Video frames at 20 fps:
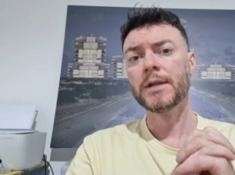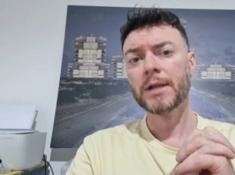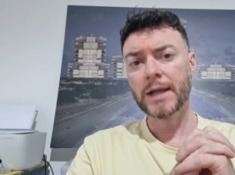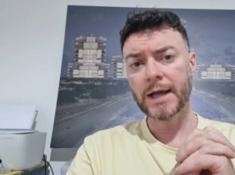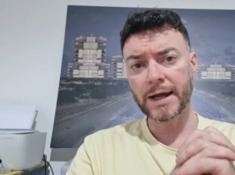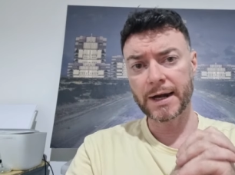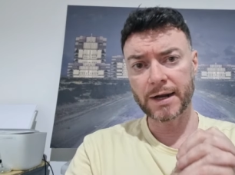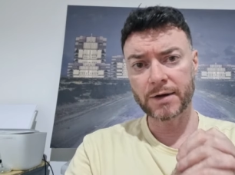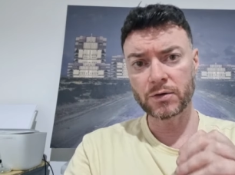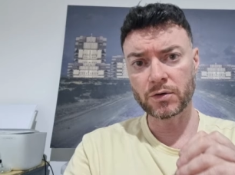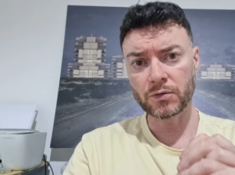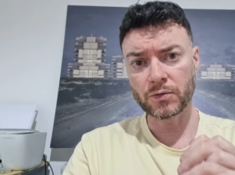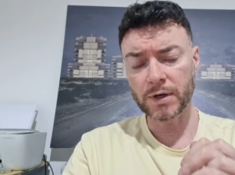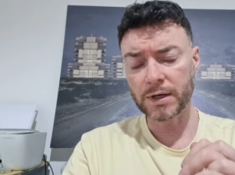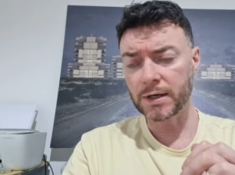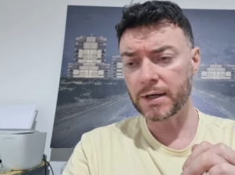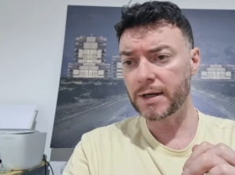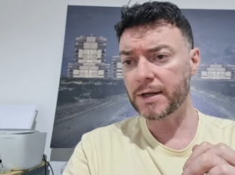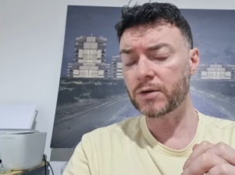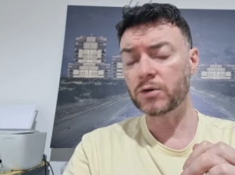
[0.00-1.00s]
erano
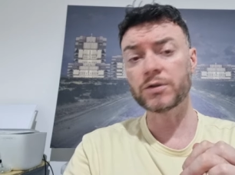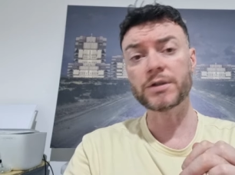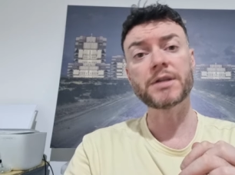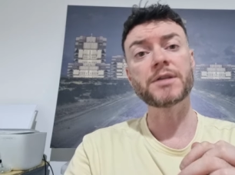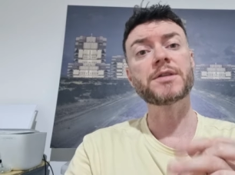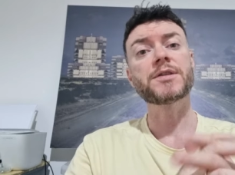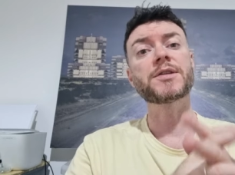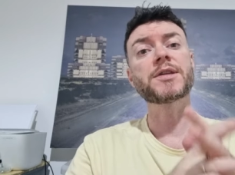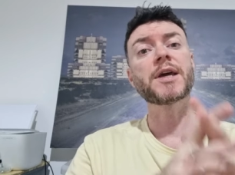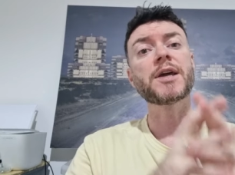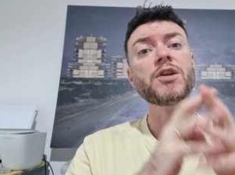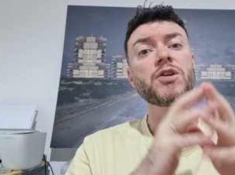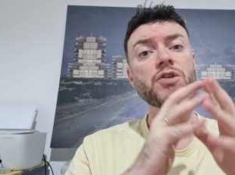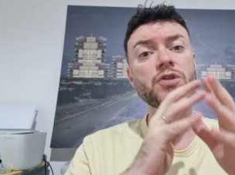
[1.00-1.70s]
quelle le notizie,